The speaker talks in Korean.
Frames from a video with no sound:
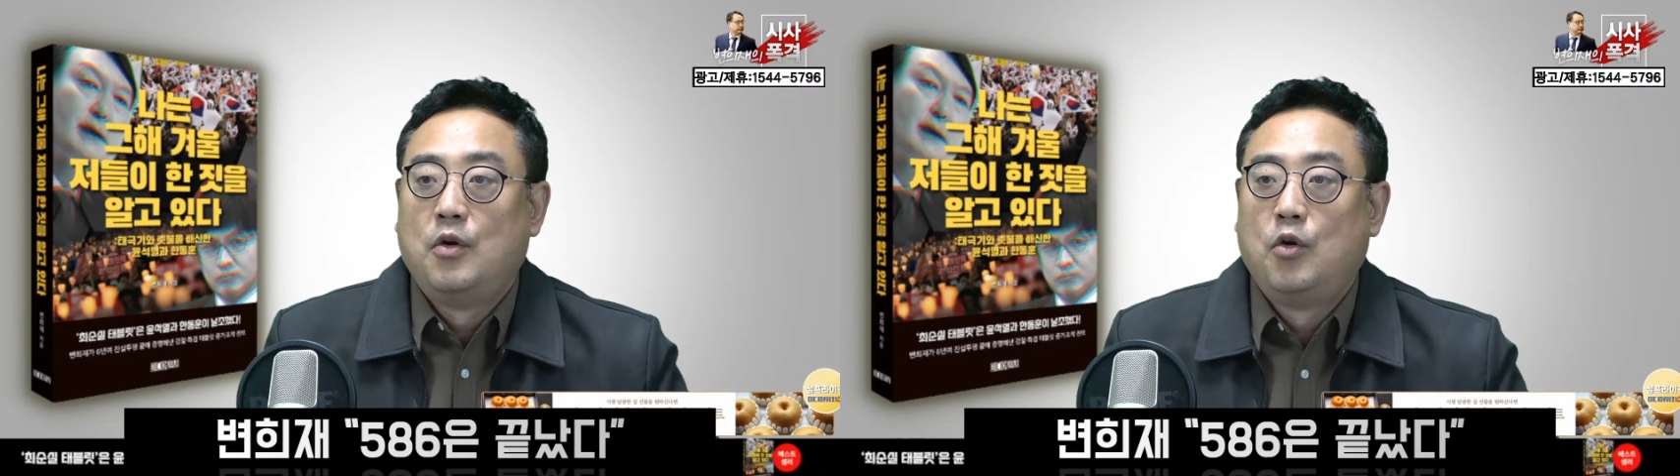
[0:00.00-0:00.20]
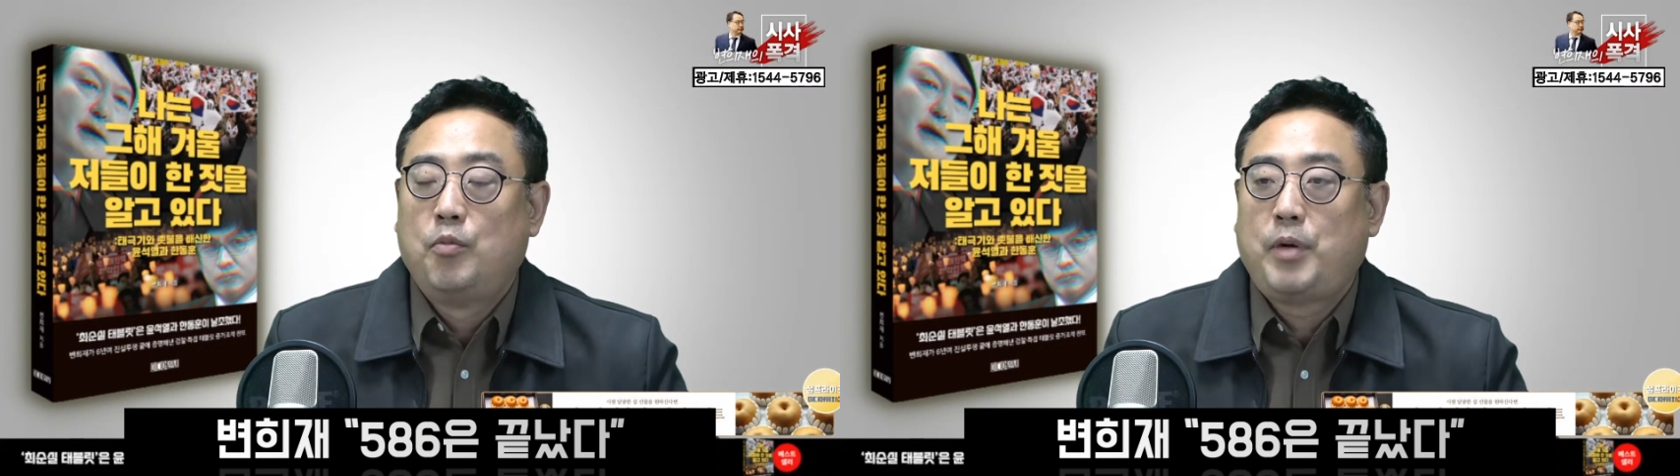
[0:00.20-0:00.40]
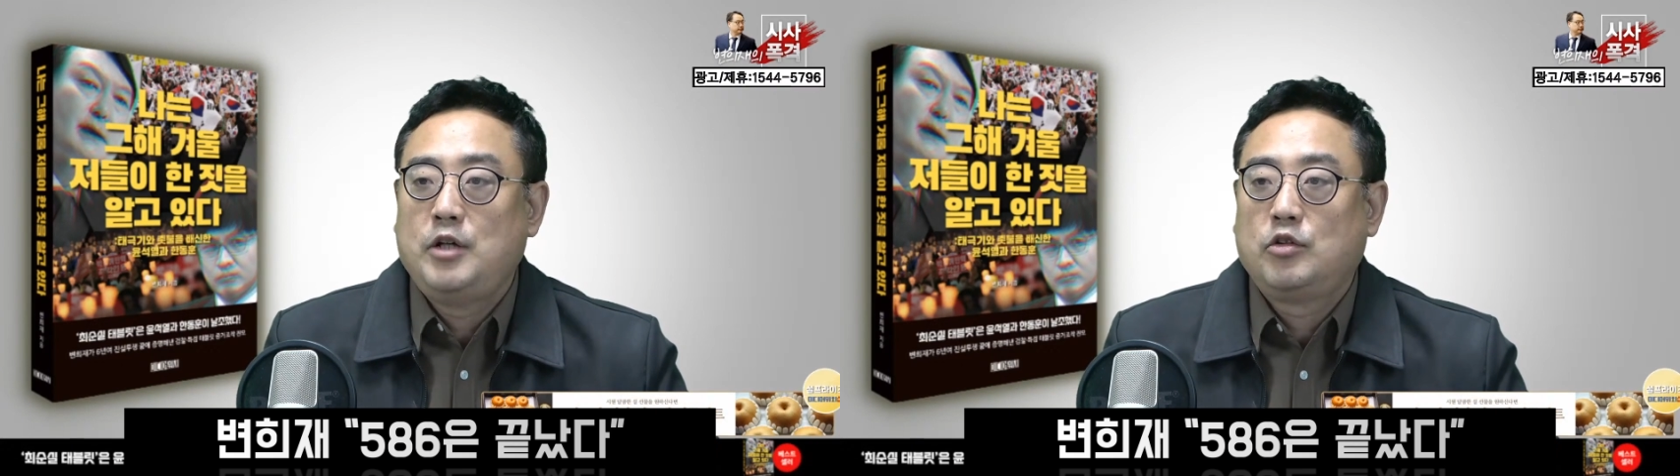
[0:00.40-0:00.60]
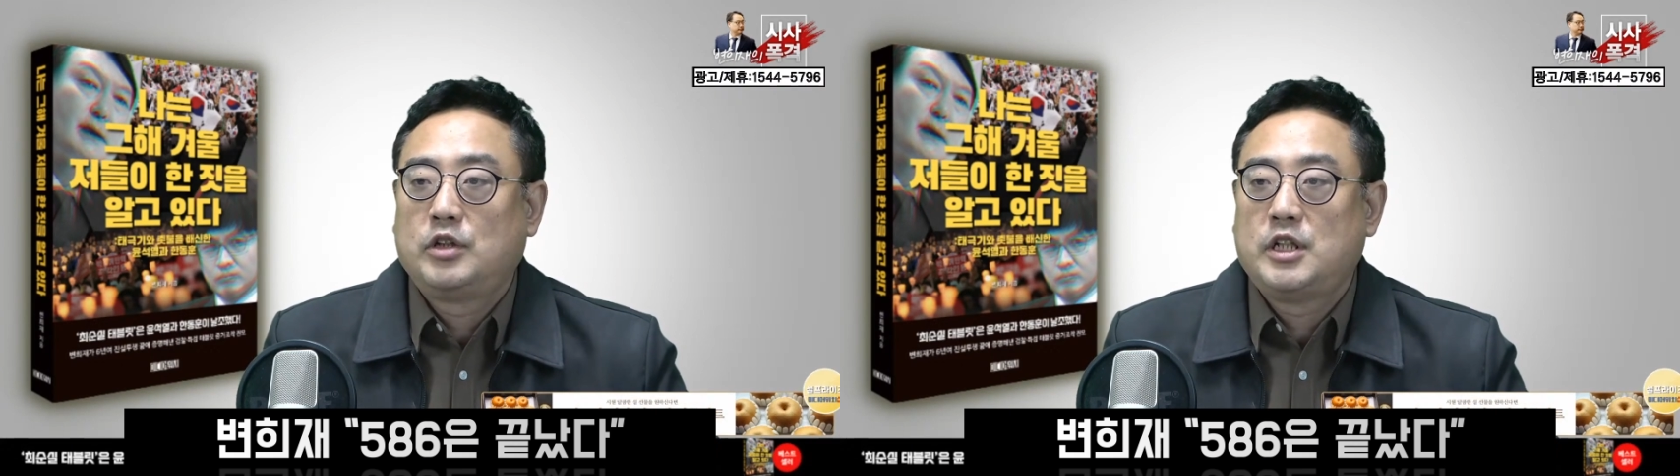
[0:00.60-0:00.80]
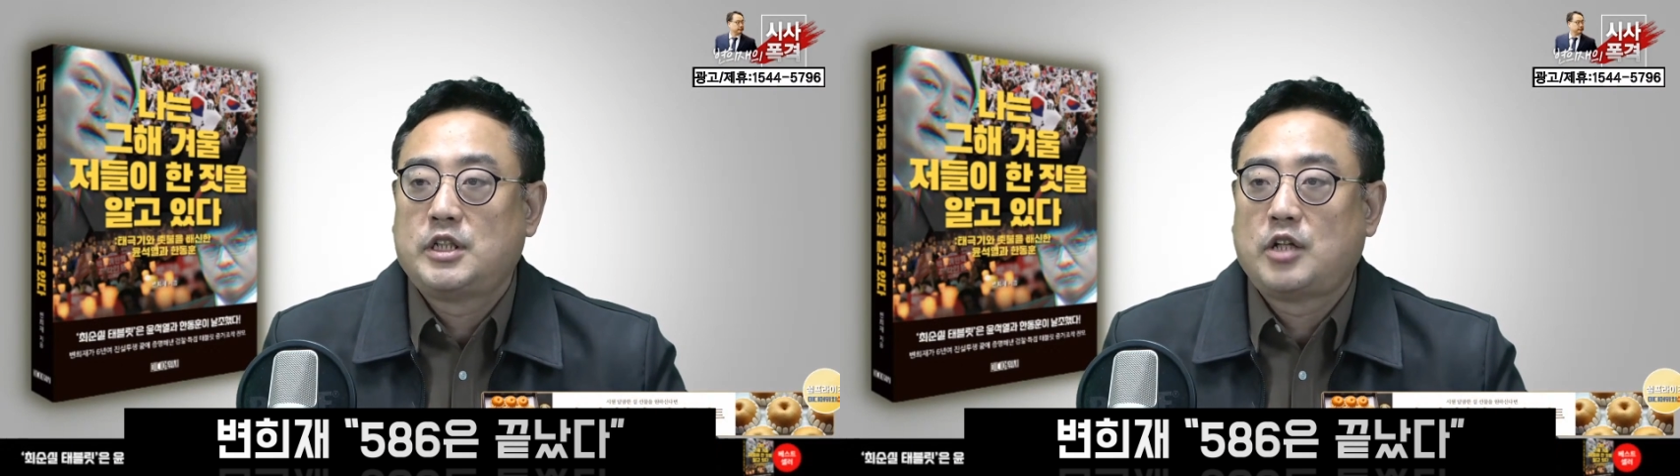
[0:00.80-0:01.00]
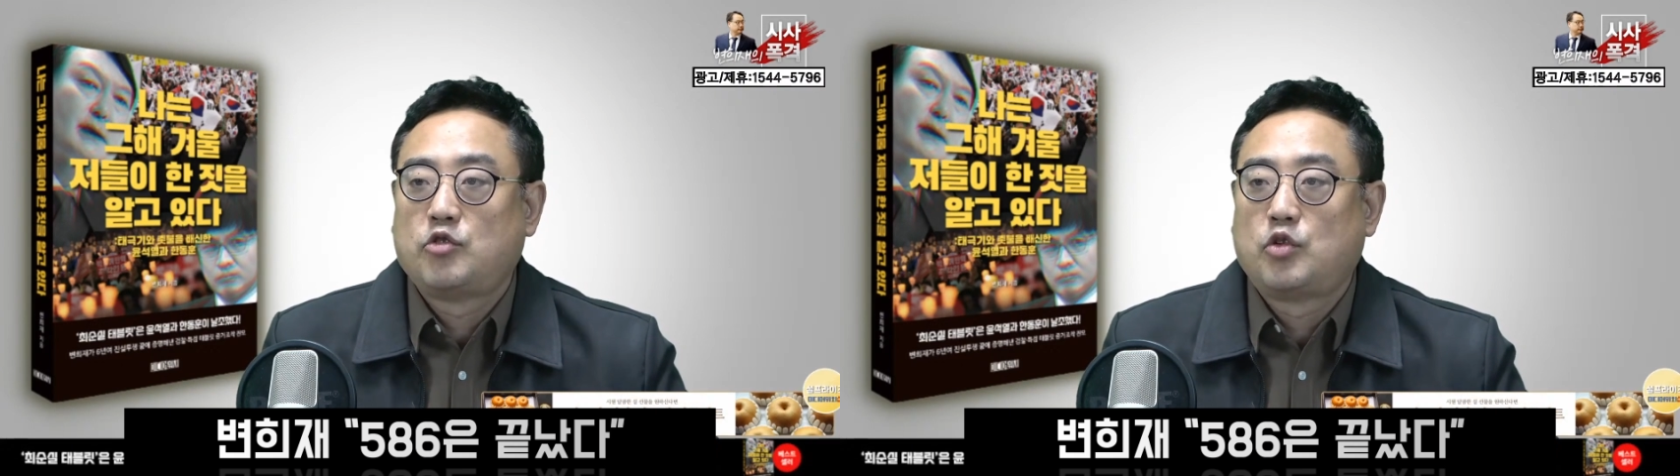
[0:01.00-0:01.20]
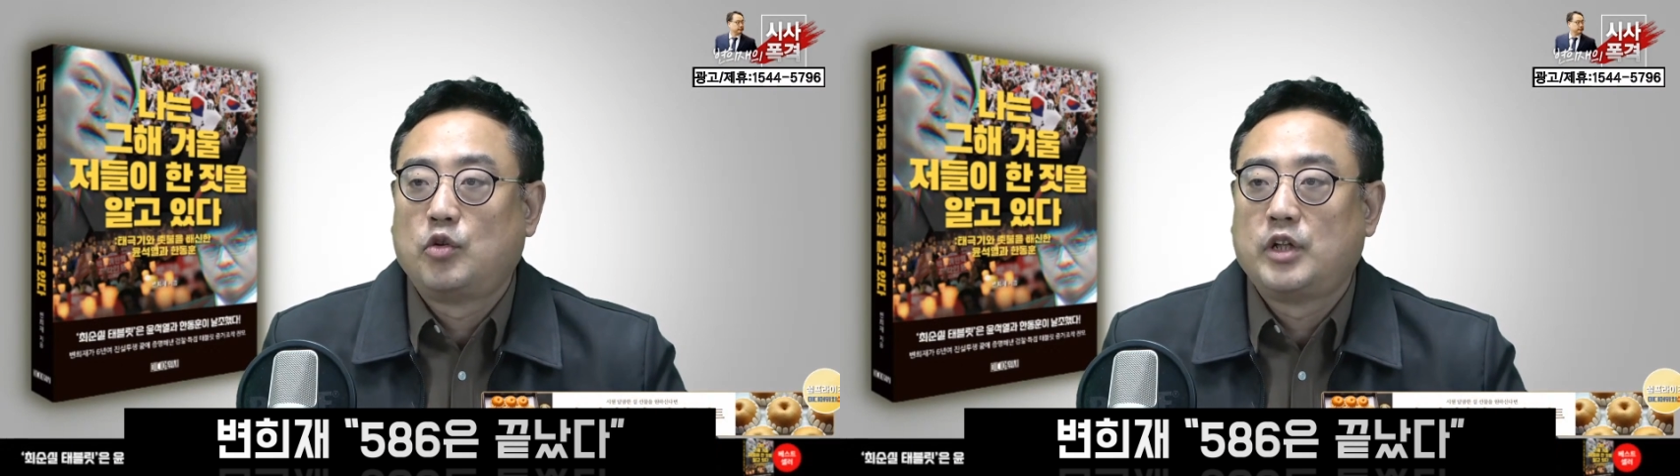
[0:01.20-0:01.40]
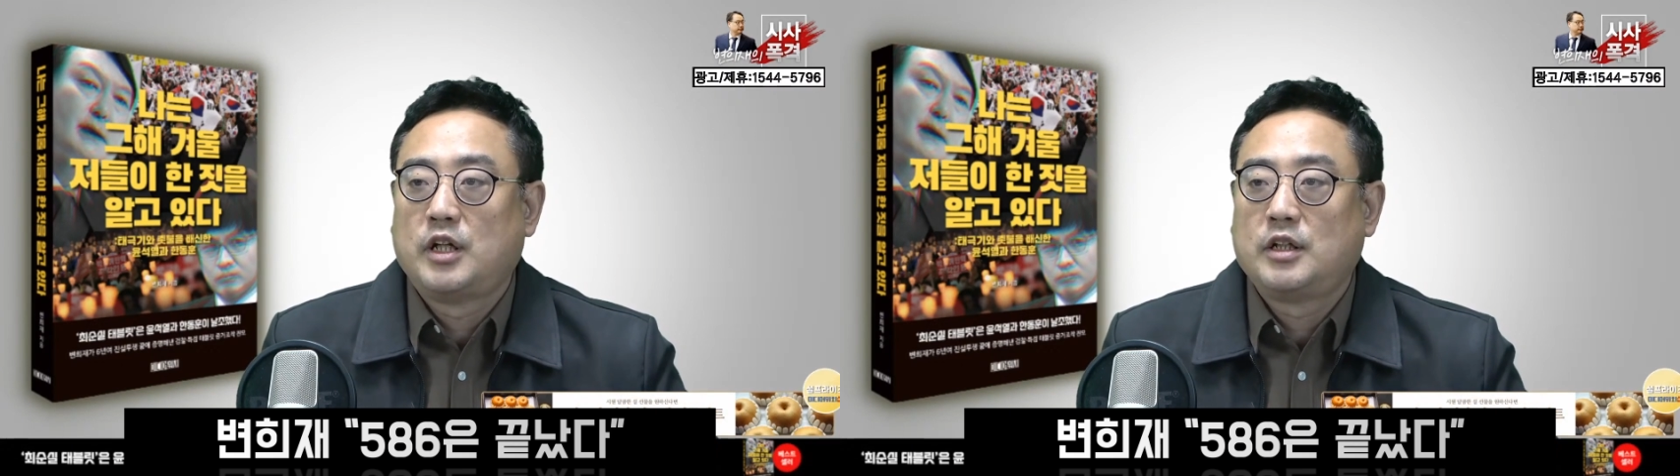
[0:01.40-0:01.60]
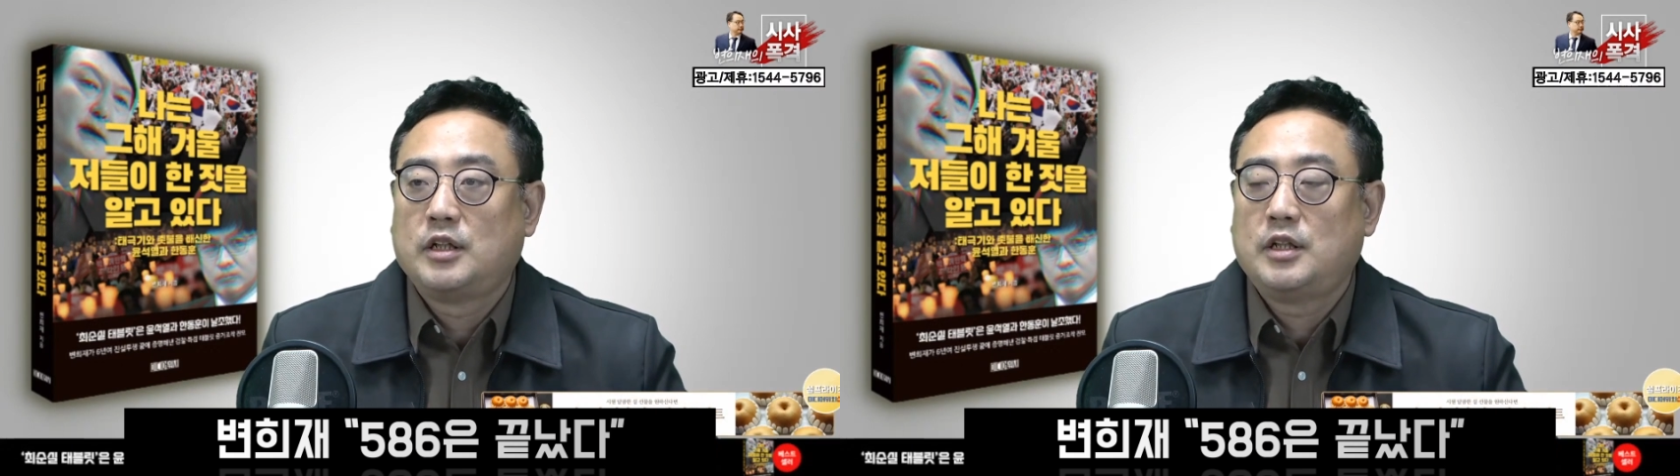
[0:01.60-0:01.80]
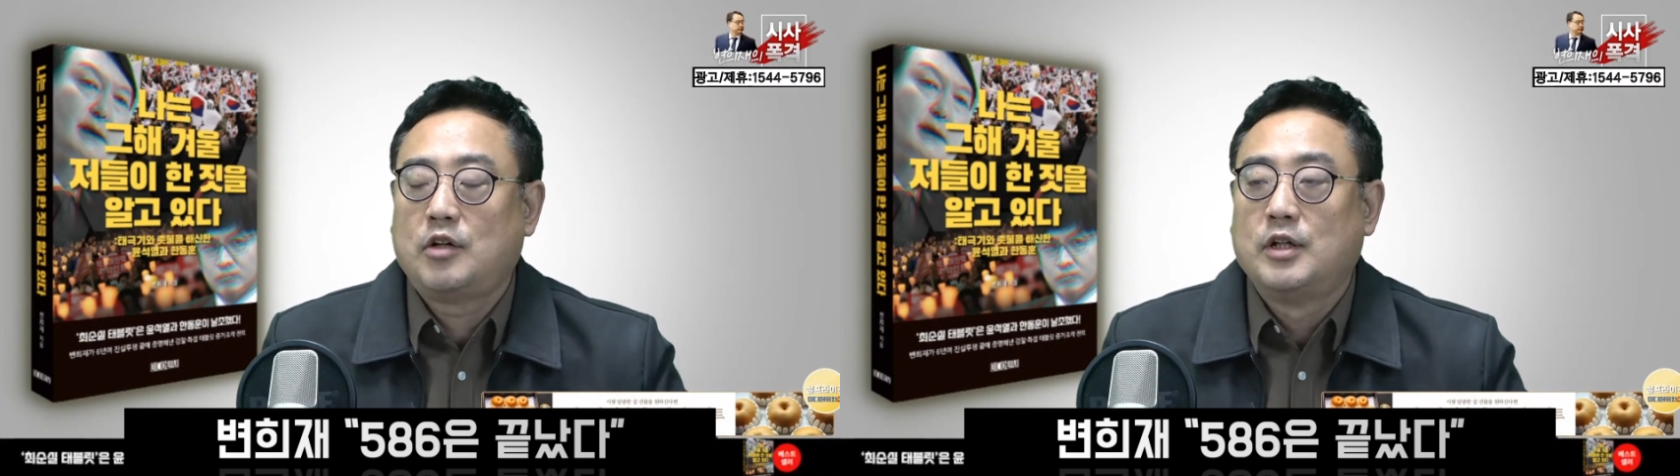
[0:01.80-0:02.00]
586들의 시대적 유통기한은
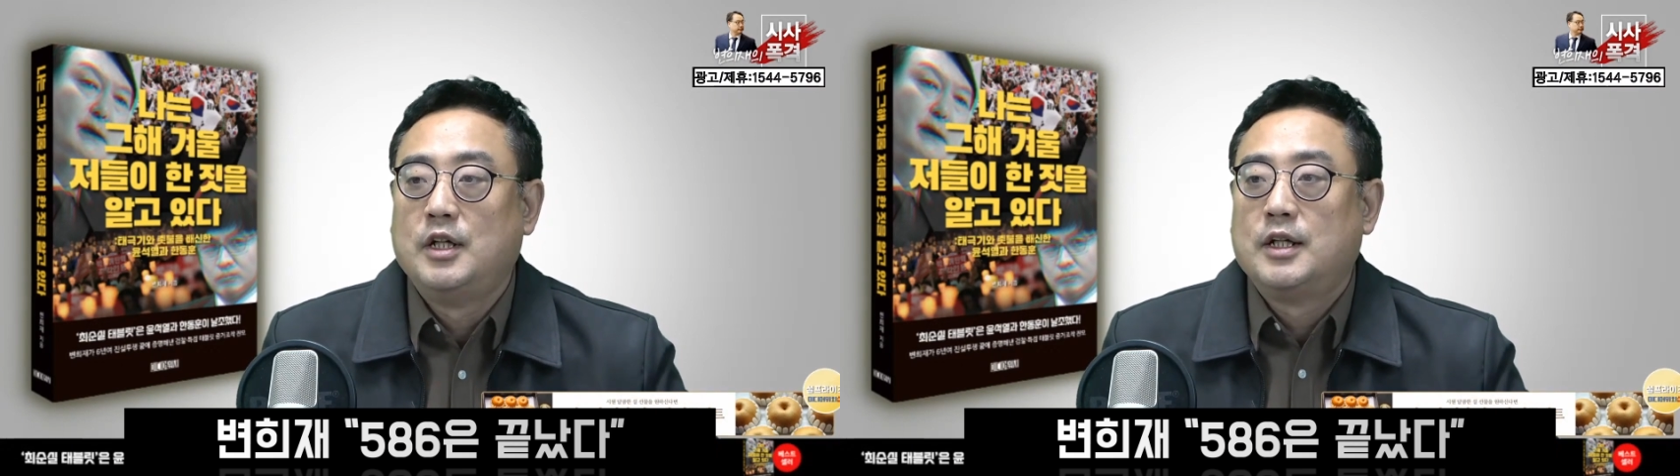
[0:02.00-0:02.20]
끝나고